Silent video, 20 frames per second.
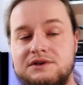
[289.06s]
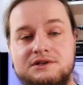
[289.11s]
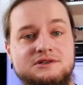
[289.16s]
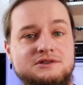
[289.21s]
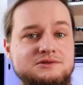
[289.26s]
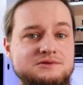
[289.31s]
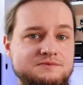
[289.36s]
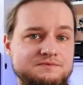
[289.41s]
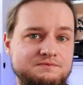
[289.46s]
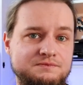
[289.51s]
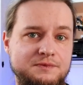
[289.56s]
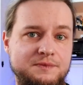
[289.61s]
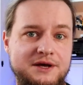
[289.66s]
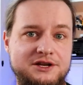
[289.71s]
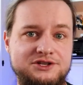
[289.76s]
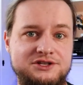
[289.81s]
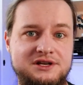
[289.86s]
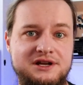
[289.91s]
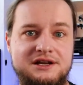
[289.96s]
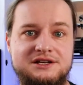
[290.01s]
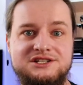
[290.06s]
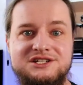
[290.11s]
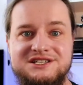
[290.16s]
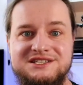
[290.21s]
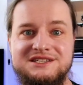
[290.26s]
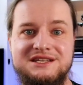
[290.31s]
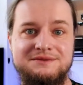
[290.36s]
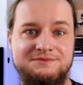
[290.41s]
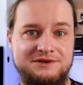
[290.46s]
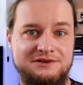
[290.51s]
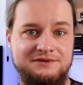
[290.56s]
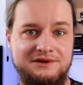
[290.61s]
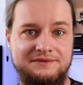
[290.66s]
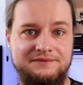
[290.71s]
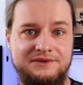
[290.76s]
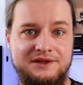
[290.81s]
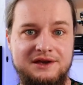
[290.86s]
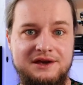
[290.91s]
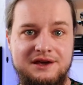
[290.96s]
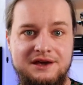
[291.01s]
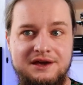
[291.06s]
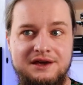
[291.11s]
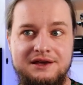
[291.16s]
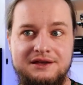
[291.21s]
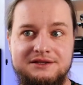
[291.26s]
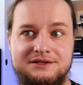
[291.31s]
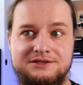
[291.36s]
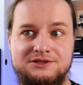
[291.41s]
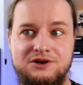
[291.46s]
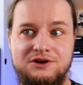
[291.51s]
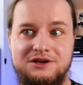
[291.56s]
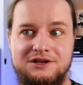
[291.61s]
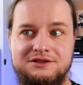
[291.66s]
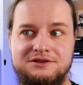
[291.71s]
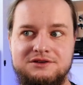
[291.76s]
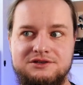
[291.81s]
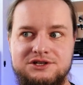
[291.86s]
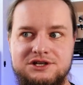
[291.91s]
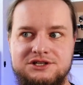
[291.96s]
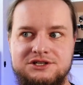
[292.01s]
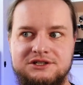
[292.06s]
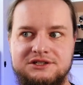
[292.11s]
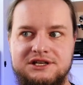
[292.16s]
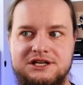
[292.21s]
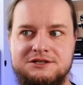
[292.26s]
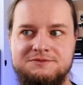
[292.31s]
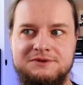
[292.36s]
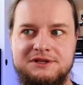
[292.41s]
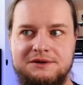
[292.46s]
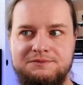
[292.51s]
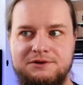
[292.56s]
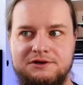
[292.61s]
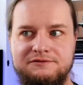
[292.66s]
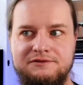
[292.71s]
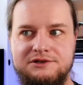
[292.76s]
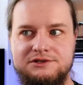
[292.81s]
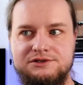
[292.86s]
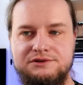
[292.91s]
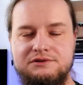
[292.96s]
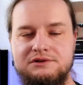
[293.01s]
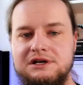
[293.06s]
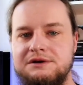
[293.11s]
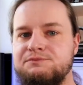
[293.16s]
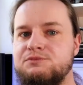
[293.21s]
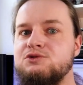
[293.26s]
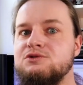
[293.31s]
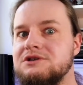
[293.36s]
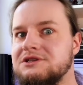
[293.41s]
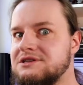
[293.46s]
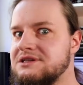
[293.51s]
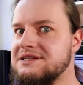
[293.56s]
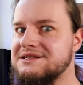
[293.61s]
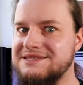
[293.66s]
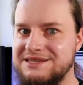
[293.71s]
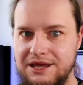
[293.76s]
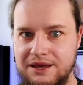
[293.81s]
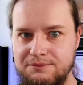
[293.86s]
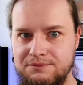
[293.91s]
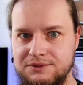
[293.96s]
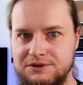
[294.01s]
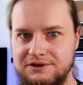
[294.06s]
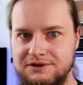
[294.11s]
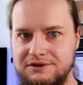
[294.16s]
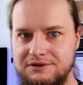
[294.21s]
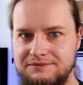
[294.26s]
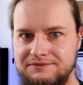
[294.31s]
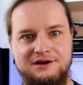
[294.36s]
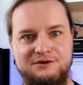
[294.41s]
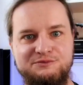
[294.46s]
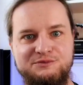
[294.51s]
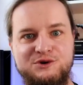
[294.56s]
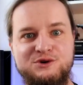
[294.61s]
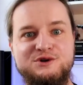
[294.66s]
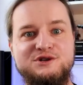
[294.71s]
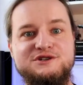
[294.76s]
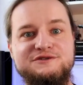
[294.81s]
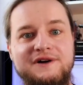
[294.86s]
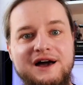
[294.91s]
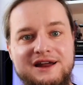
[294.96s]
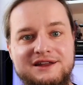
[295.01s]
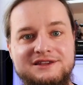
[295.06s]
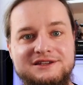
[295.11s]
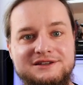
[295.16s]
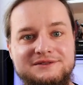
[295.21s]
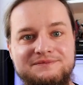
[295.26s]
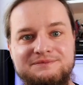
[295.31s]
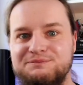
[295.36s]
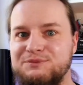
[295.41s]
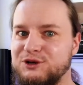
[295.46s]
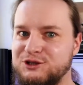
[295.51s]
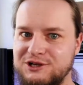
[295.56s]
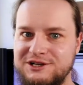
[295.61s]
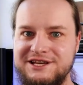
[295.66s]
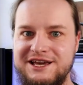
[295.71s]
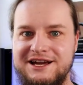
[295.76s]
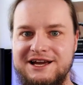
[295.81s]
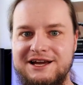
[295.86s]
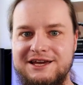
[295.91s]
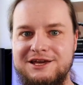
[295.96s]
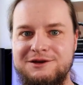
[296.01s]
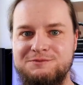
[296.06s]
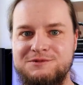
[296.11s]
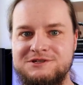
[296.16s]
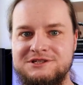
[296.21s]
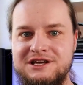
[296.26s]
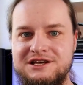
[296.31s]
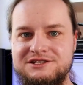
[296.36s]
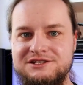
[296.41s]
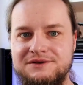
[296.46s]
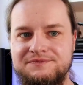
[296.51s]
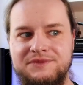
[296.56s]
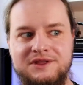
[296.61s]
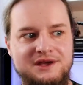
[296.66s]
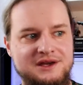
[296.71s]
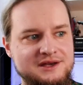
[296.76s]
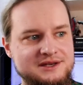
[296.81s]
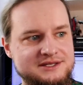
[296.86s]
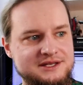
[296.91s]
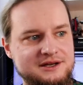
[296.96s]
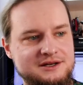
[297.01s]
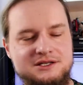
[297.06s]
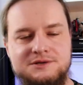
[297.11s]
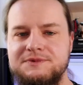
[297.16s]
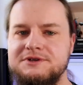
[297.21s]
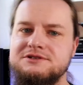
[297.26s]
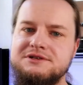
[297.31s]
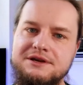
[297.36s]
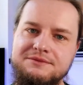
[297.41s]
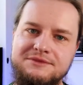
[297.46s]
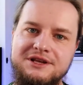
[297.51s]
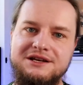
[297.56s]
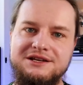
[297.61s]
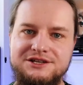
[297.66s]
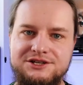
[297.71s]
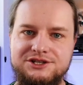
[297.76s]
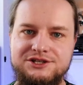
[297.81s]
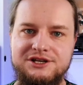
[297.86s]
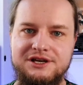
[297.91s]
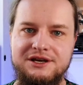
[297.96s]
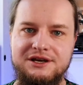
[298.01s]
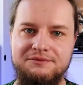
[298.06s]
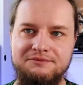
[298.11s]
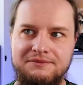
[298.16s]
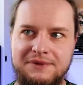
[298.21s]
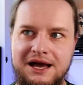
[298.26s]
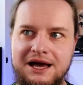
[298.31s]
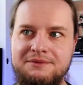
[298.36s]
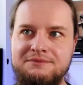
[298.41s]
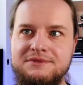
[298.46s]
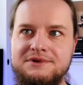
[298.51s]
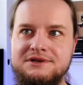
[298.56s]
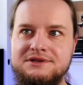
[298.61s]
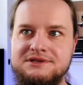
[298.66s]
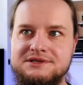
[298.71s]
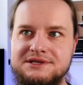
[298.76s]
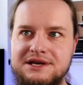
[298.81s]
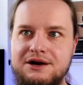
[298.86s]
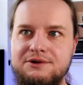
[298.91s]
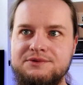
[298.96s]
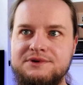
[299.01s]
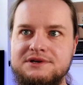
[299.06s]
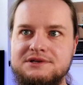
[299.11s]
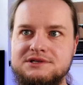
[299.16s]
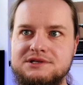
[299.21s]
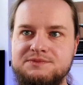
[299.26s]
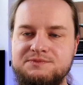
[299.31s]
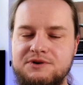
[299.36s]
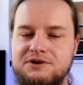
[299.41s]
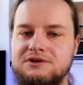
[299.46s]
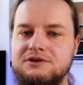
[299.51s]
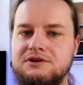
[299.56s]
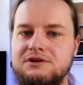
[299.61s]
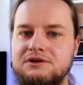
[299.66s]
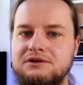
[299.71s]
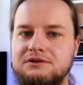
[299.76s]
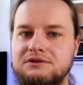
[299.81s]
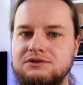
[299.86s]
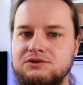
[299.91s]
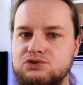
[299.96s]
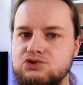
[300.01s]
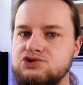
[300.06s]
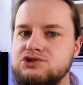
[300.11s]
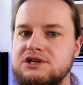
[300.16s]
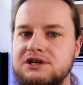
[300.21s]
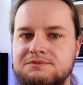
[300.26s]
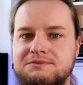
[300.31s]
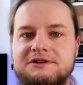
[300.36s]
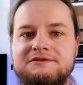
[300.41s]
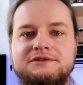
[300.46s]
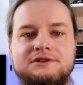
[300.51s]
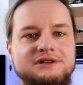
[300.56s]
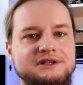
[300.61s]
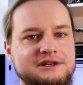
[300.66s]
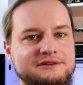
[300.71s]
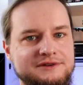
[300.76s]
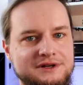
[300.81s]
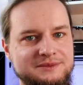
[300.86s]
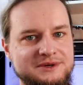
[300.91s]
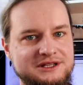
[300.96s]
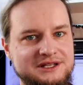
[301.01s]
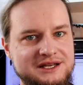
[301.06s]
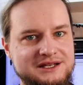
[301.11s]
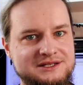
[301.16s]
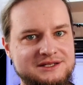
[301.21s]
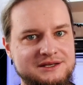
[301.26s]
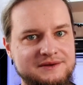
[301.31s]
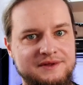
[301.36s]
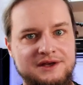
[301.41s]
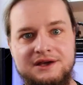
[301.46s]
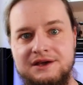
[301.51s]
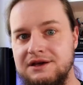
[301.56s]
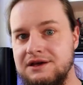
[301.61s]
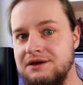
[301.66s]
Więc patrzcie na czyste piwa. Co jednocześnie teraz mnie naprowadziło na punkt następny. Punkt czwarty. Po jak ich poznacie. Z tego co patrzyłem na liście, mamy całkiem sporo różnych piw dolnej fermentacji.